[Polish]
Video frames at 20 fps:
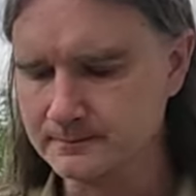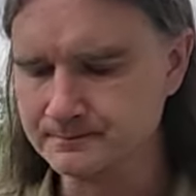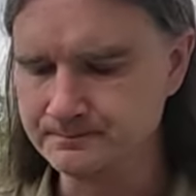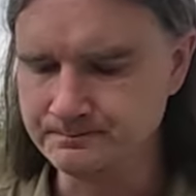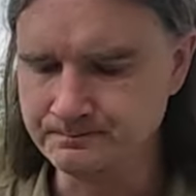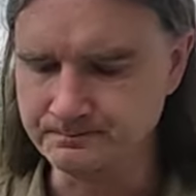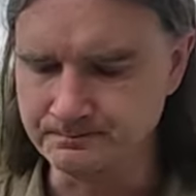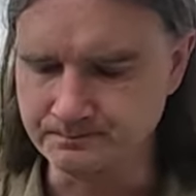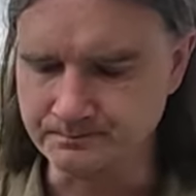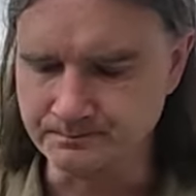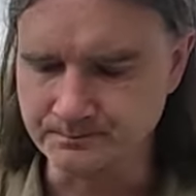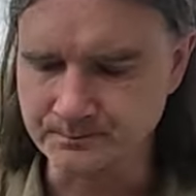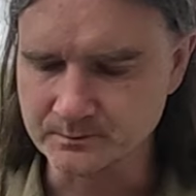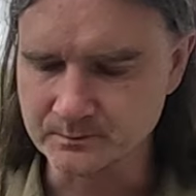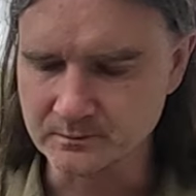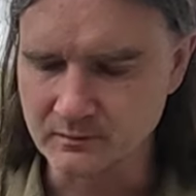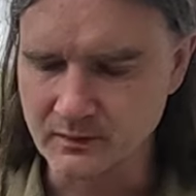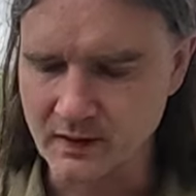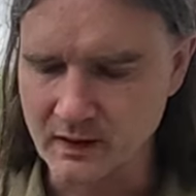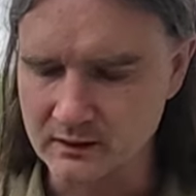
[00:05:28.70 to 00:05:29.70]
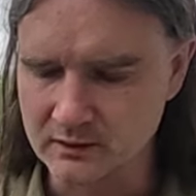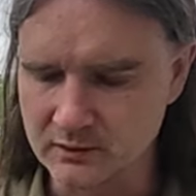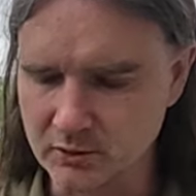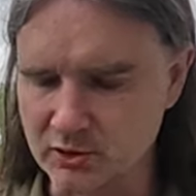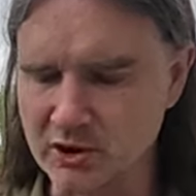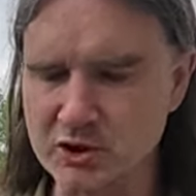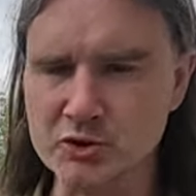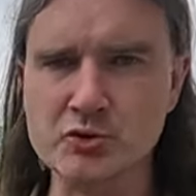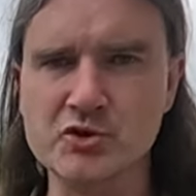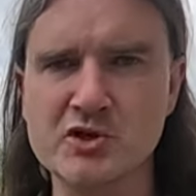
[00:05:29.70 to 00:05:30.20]
Hmm, no
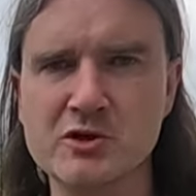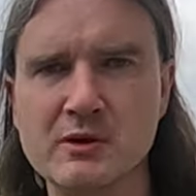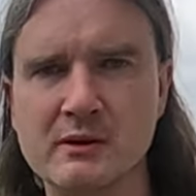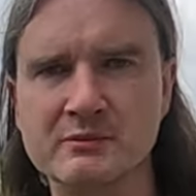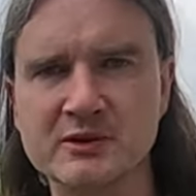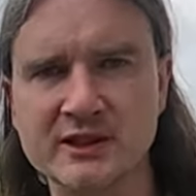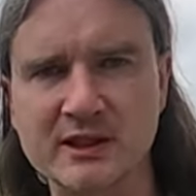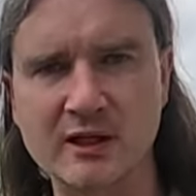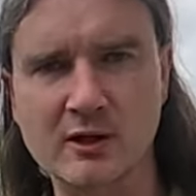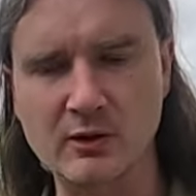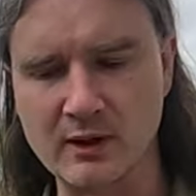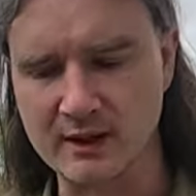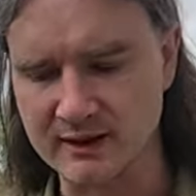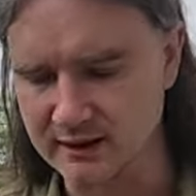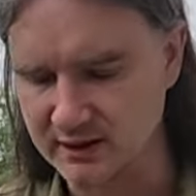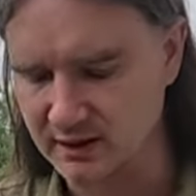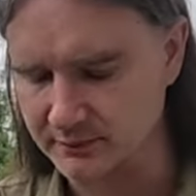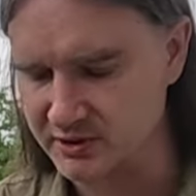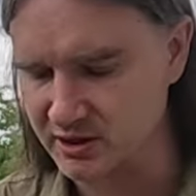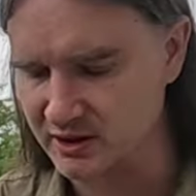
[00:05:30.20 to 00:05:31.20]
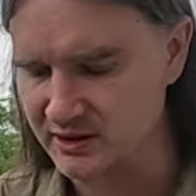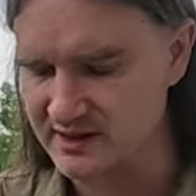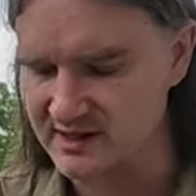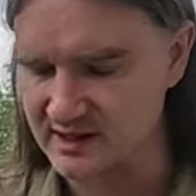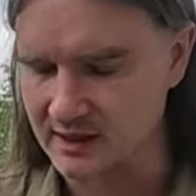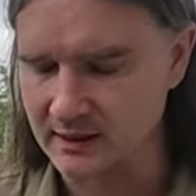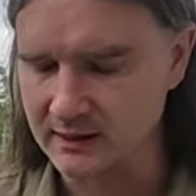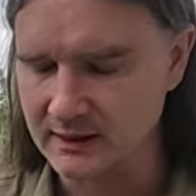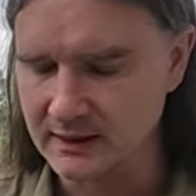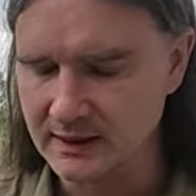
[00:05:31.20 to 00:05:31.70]
nie rzuciła mnie na kolana ta
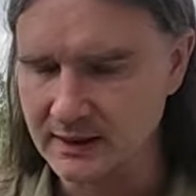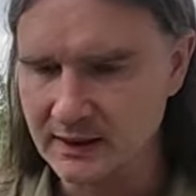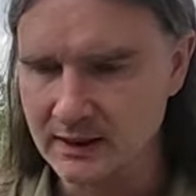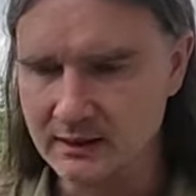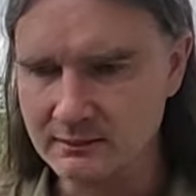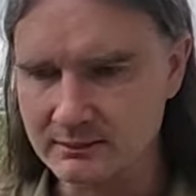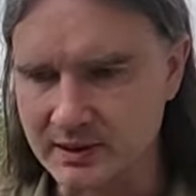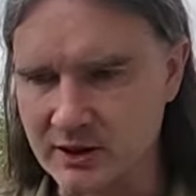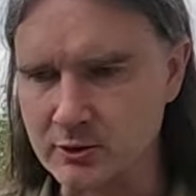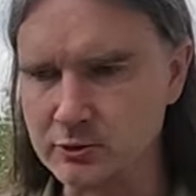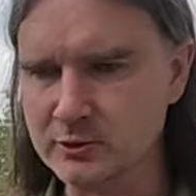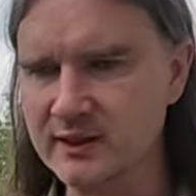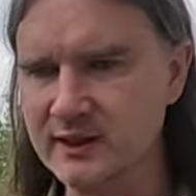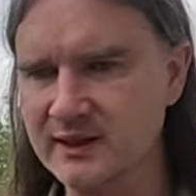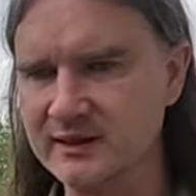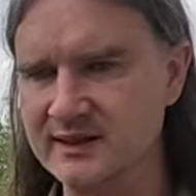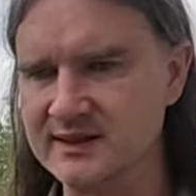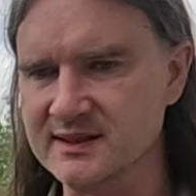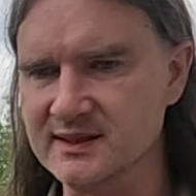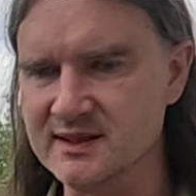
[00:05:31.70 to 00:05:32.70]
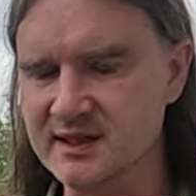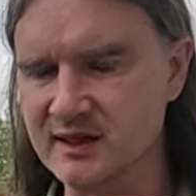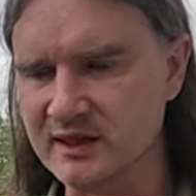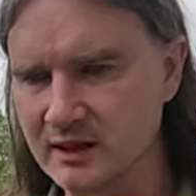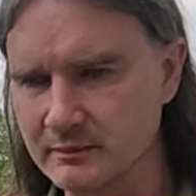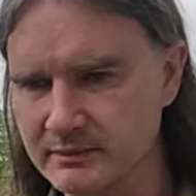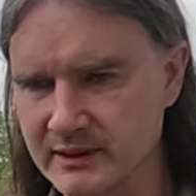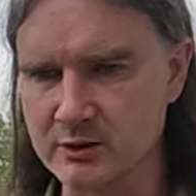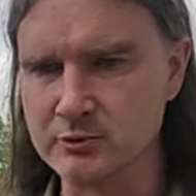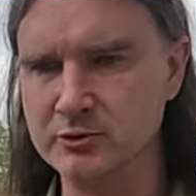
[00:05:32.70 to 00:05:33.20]
pszenica. Brakuje jej nasycenia,
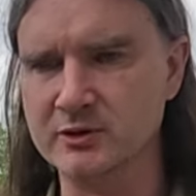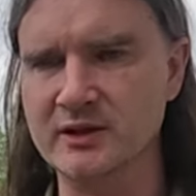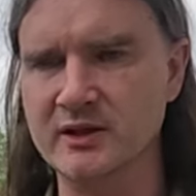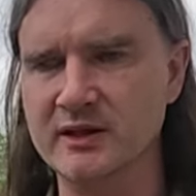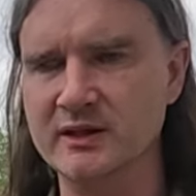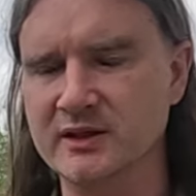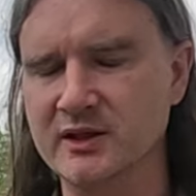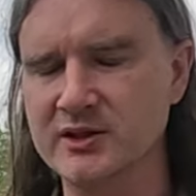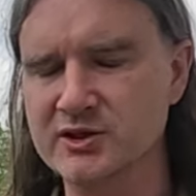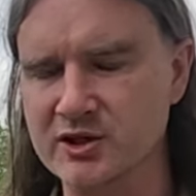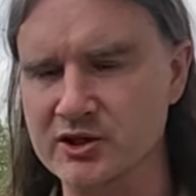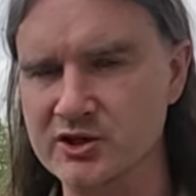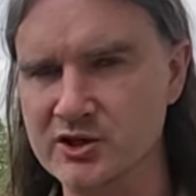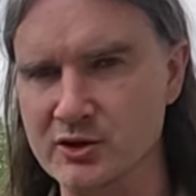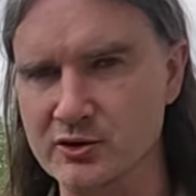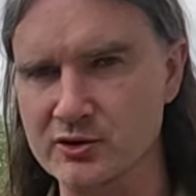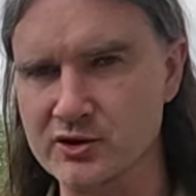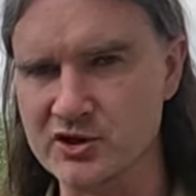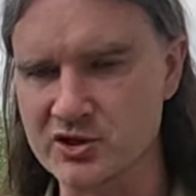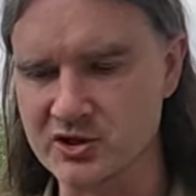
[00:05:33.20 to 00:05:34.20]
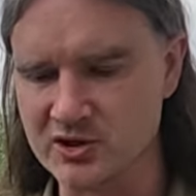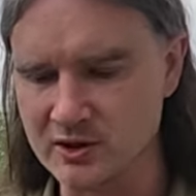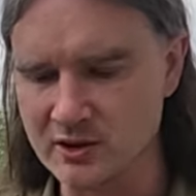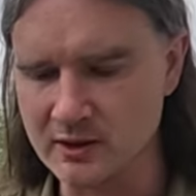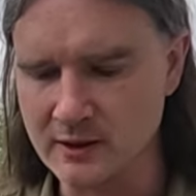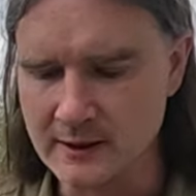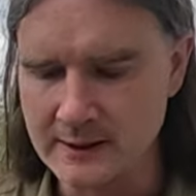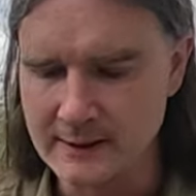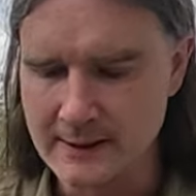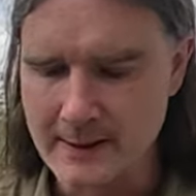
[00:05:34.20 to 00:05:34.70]
brakuje jej tej rzeźkości.
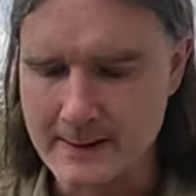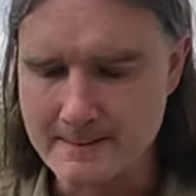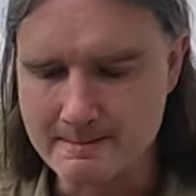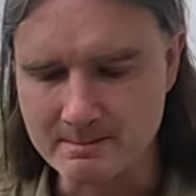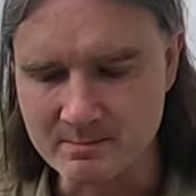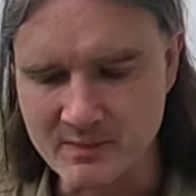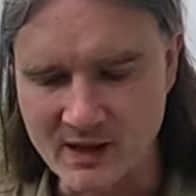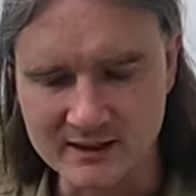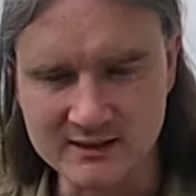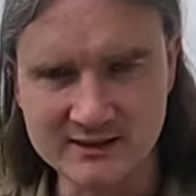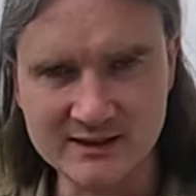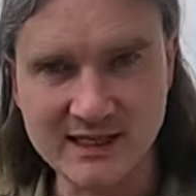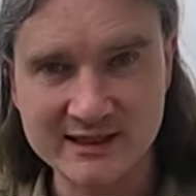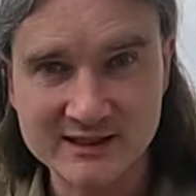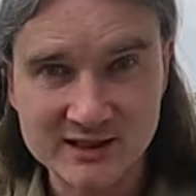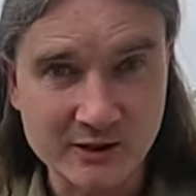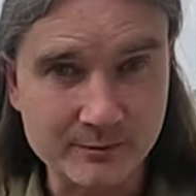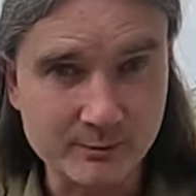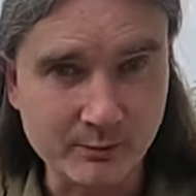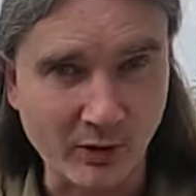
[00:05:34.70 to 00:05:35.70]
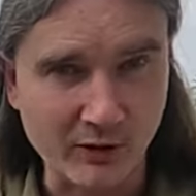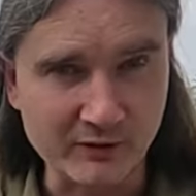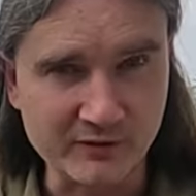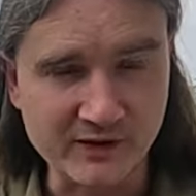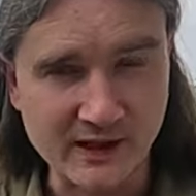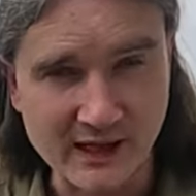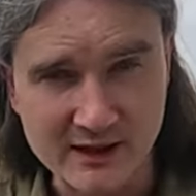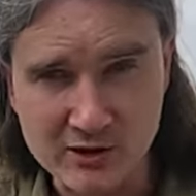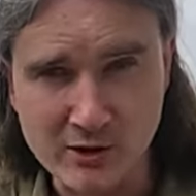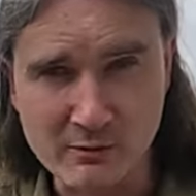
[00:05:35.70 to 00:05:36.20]
Nietypowy
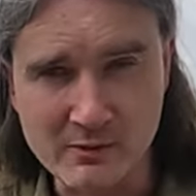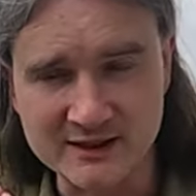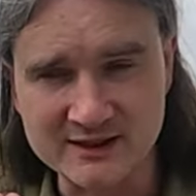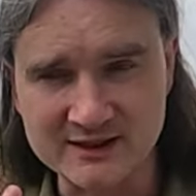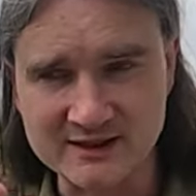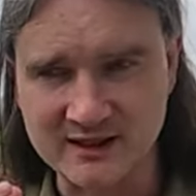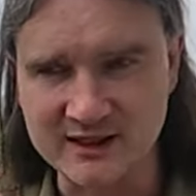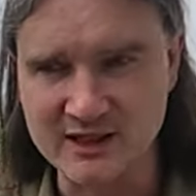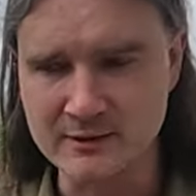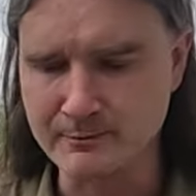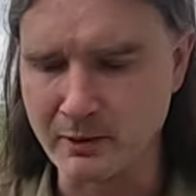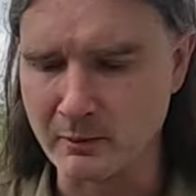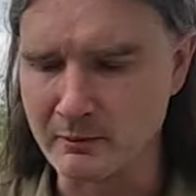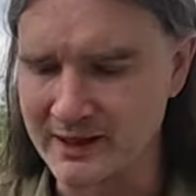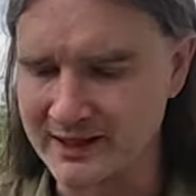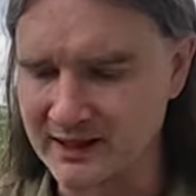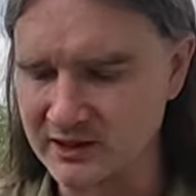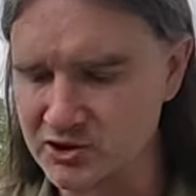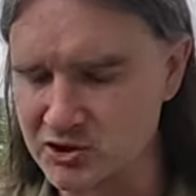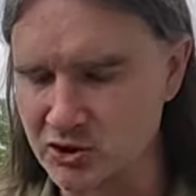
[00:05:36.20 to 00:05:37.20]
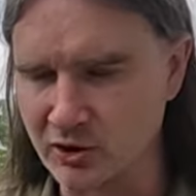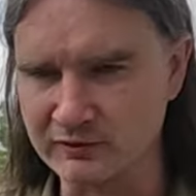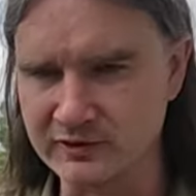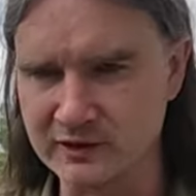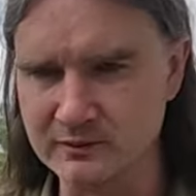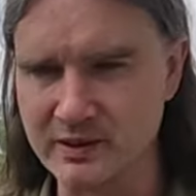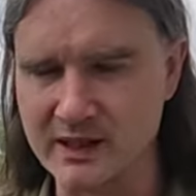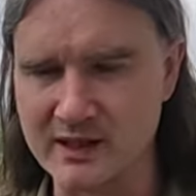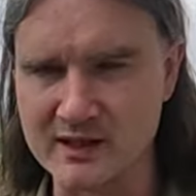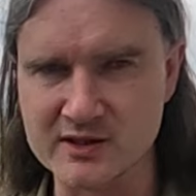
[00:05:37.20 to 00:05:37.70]
aromat, taki pomarańczowy
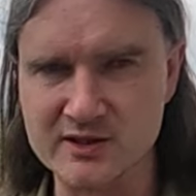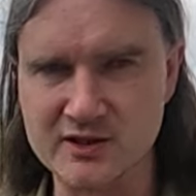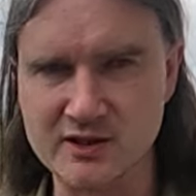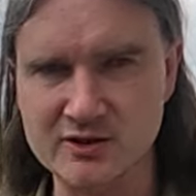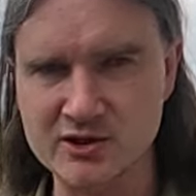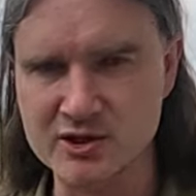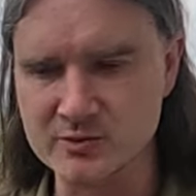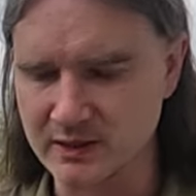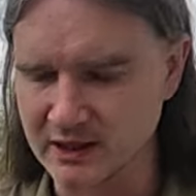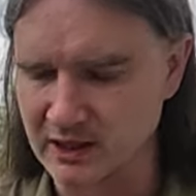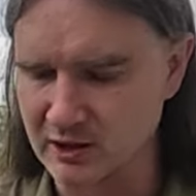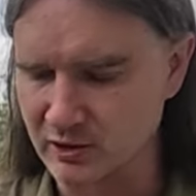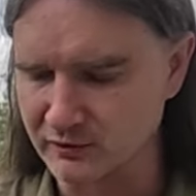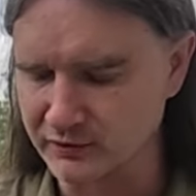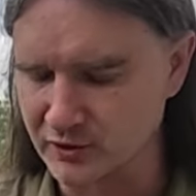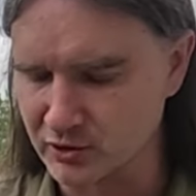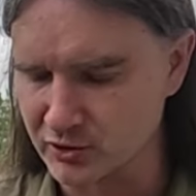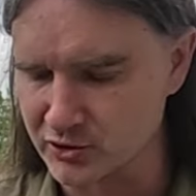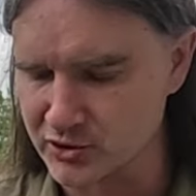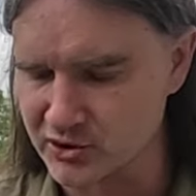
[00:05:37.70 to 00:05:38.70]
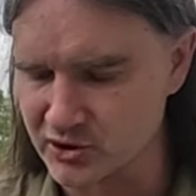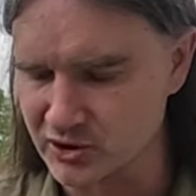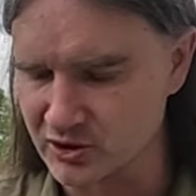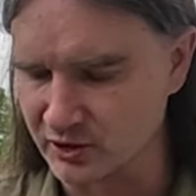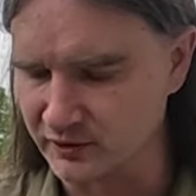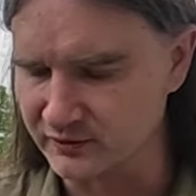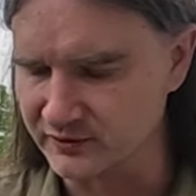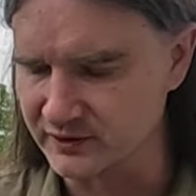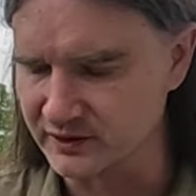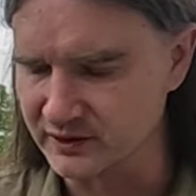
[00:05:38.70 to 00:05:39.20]
bardziej niż
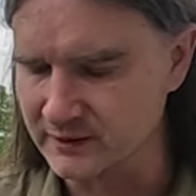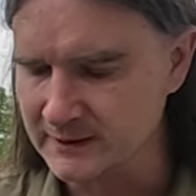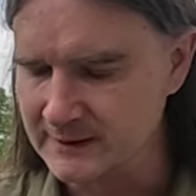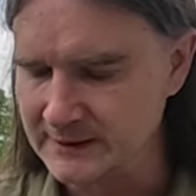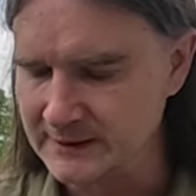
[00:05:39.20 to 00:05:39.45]
bananowo-goździkowy.